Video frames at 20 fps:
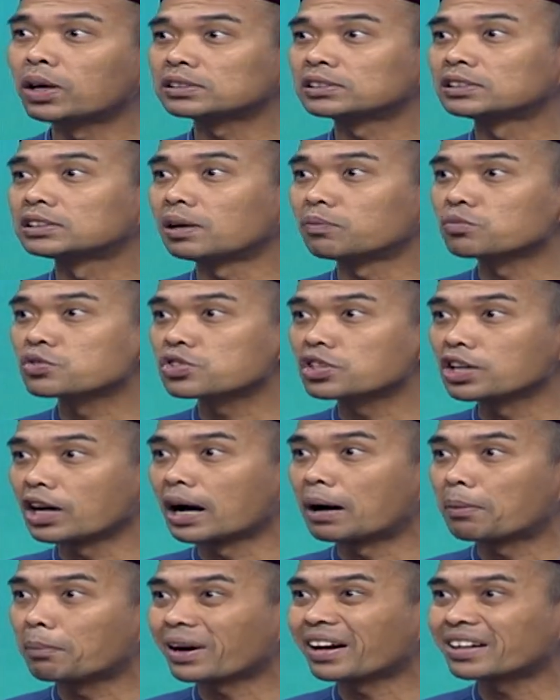13 jam
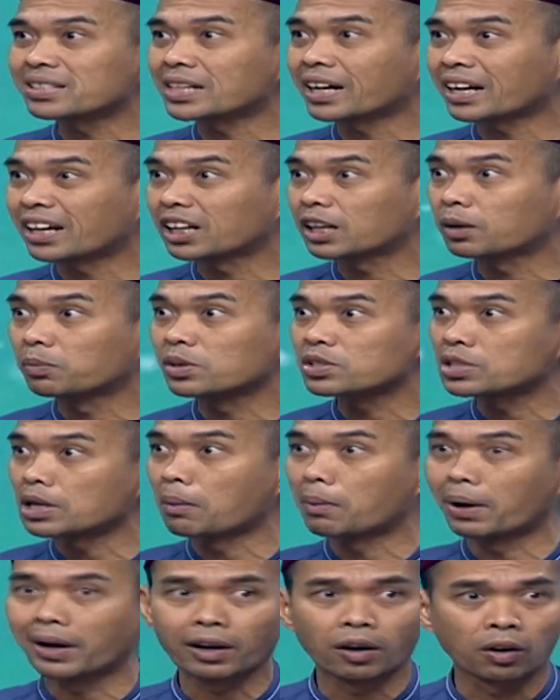setengah merasakan
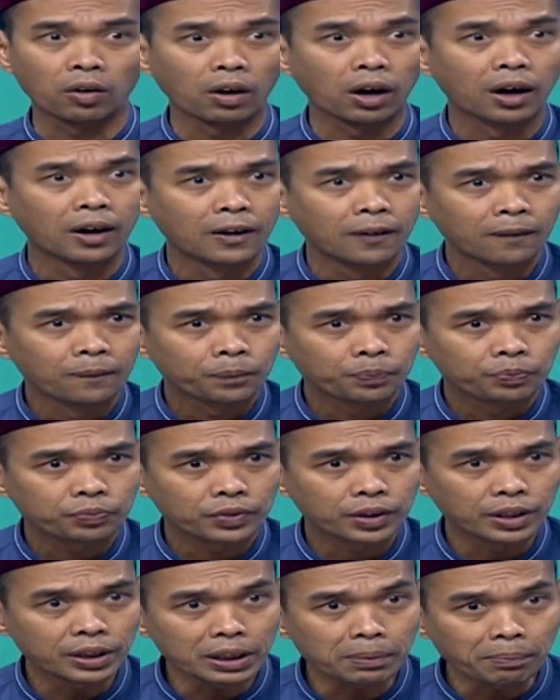kebersamaan Allah.
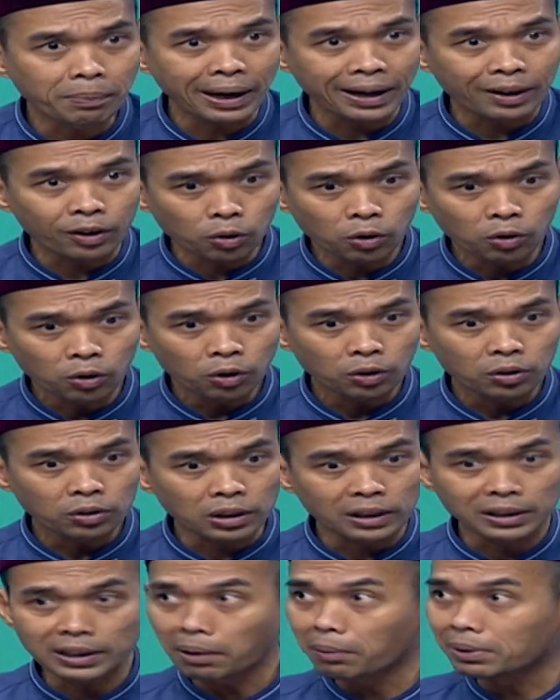Ini baru
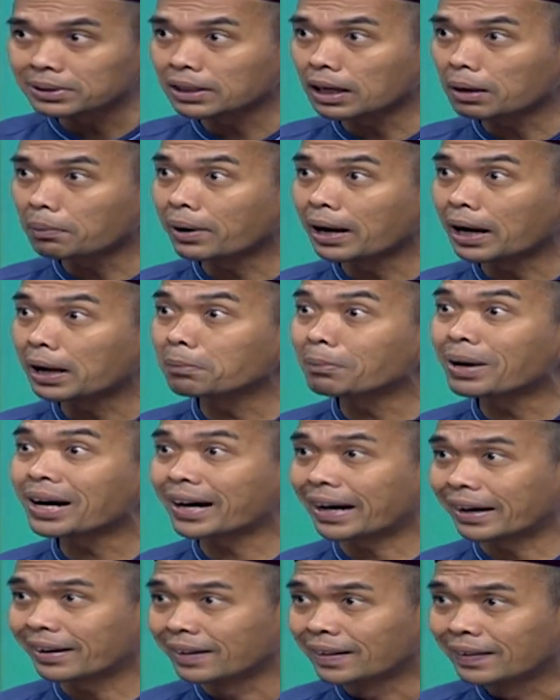tentang masalah menahan makan.